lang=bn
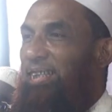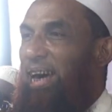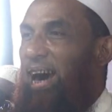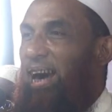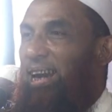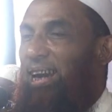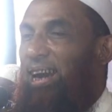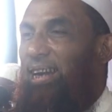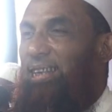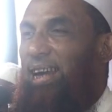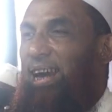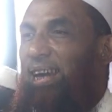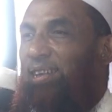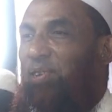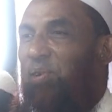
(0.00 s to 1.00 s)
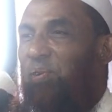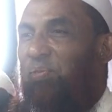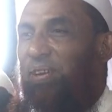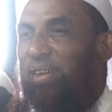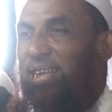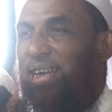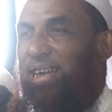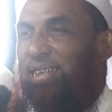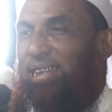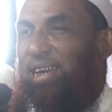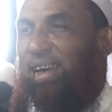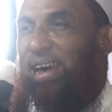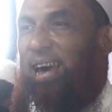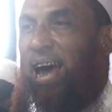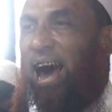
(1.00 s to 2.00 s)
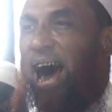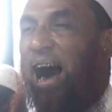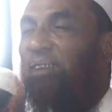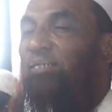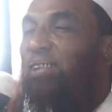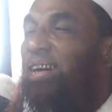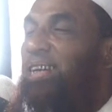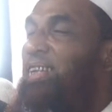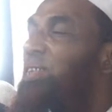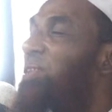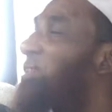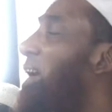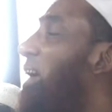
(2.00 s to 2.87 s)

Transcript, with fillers: যে আল্লাহ তালা তৌফিক দিয়েছে আমরা কিন্তু